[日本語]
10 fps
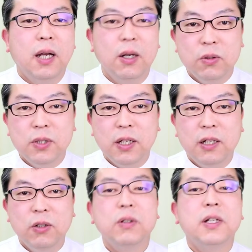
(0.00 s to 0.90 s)
顎の
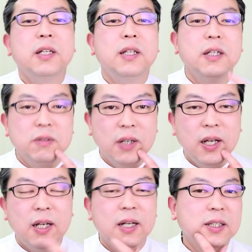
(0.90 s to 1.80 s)
先の筋肉
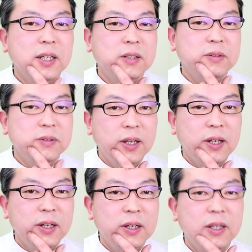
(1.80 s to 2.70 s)
が硬く
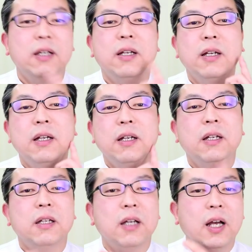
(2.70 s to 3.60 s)
て、
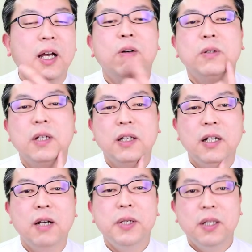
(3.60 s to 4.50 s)
顎先
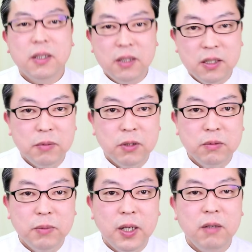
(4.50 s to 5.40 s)
が目立ってしま
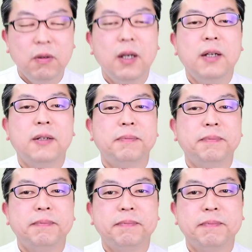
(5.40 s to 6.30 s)
う場合は、
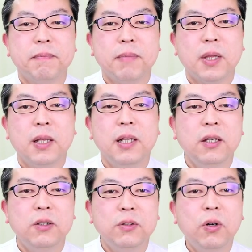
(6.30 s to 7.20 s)
筋
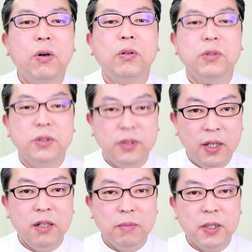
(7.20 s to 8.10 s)
肉をほぐし
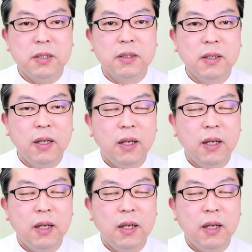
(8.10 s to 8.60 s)
ていきます。